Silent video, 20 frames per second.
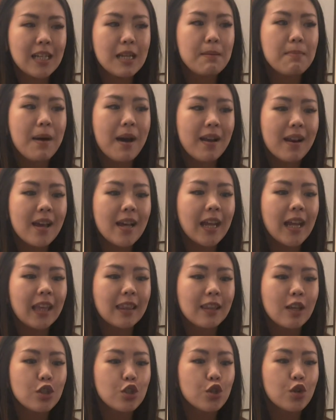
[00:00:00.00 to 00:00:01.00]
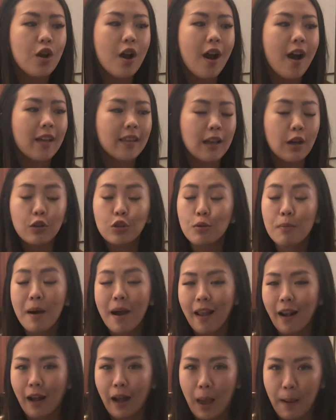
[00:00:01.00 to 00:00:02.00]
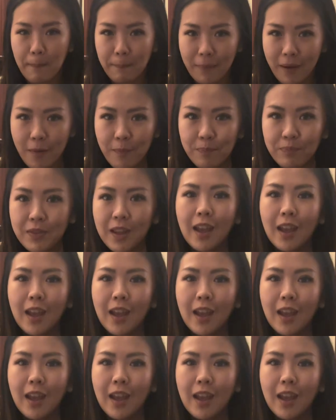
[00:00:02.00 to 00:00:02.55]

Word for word: di mana kita juga nggak tahu itu makanan apa.